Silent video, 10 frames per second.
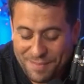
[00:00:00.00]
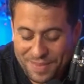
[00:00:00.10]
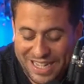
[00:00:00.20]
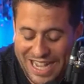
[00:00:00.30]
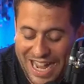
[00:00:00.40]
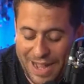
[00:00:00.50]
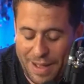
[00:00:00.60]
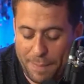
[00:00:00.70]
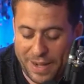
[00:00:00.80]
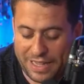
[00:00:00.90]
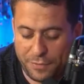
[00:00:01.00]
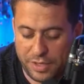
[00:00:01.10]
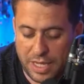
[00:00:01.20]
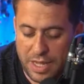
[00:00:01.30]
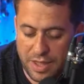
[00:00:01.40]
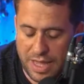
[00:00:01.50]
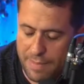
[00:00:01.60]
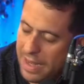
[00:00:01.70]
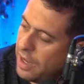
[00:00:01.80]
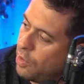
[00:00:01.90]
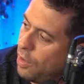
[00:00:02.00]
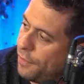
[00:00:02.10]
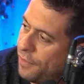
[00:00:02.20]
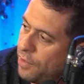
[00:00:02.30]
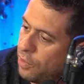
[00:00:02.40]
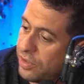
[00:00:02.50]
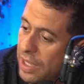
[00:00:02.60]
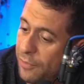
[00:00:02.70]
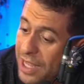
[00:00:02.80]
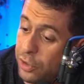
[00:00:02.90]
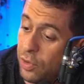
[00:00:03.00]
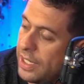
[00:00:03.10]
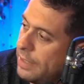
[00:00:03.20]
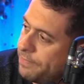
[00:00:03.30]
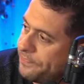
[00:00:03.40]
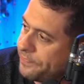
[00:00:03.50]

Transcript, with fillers: Cara, a parada foi o seguinte: quem me ligou foi, foi a Sony.